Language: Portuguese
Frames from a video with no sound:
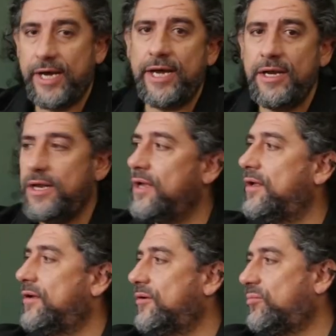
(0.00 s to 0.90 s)
né, o
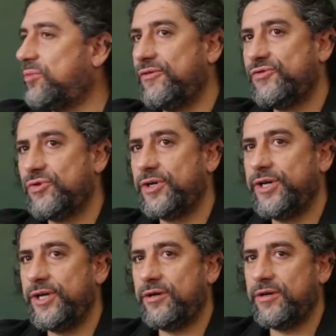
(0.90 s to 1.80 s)
professor
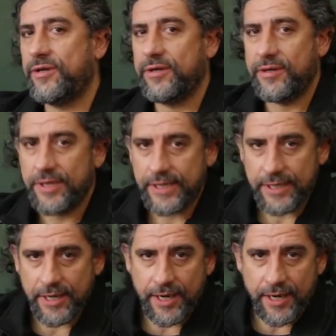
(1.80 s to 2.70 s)
Nick,
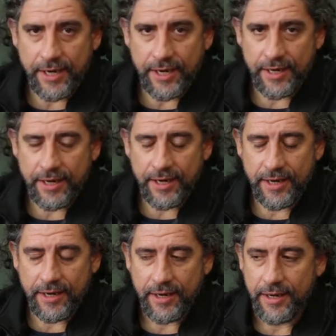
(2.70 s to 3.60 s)
é,
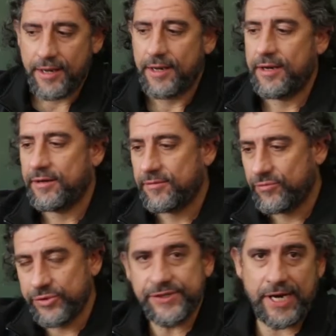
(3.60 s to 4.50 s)

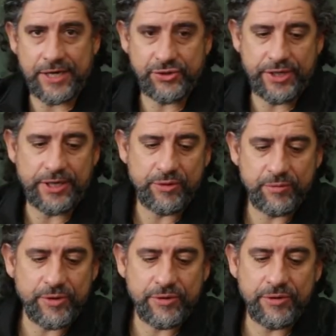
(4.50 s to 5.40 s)
no estágio dele,
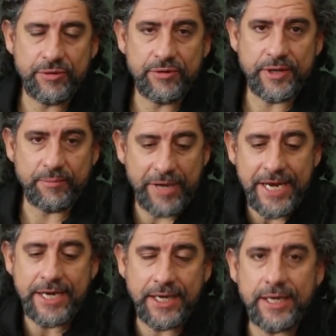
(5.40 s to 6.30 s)
meu, e
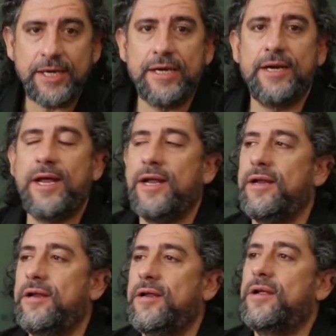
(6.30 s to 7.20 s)
também aqui né,
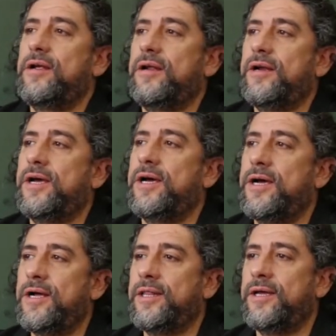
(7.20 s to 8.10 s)

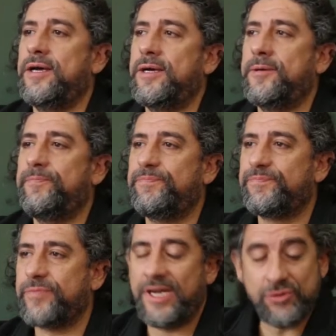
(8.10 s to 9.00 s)
na, na,
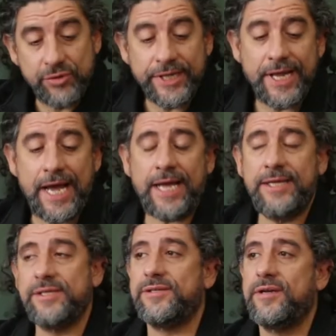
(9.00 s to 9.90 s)
nas
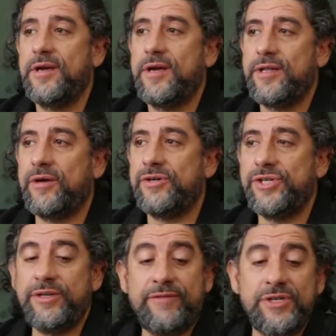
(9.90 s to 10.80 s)
unidades, então a
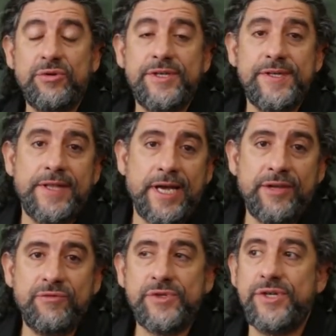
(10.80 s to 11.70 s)
gente vai solicitar
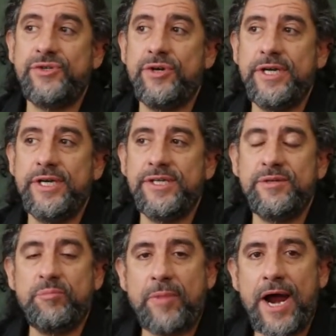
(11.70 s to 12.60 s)
que vocês se
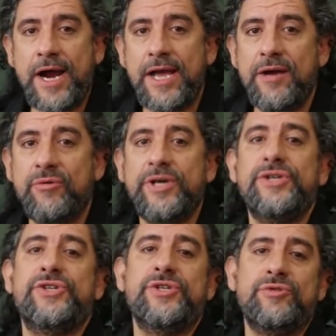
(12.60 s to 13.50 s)
organizem para o
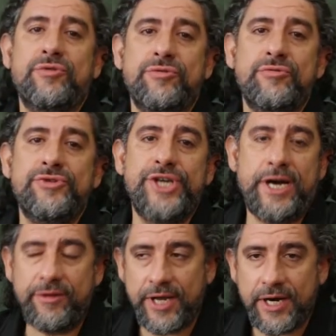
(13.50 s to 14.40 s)
registro de um
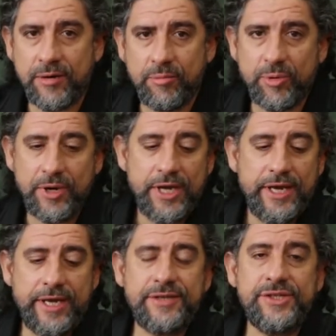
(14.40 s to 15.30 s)
diário de campo.
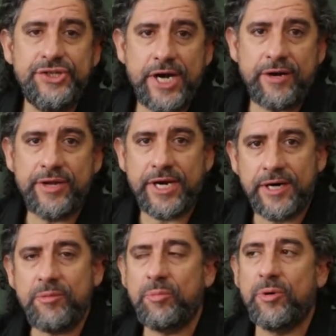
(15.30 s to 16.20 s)
Esse diário de
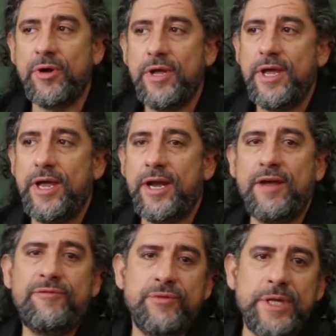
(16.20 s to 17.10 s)
campo, ele
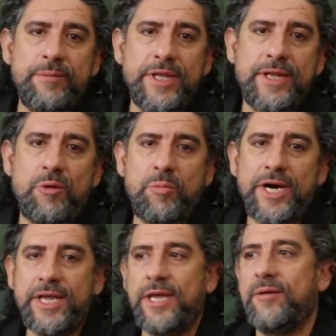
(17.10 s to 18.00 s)
é fundamental
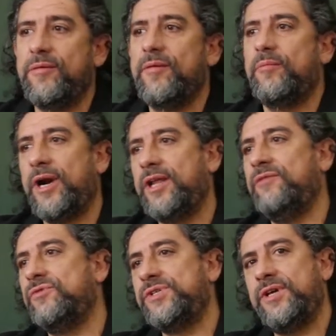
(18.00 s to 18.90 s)
para quê? Para
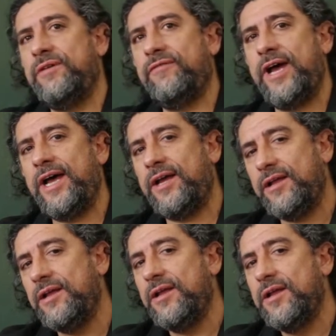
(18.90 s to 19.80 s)
que você vá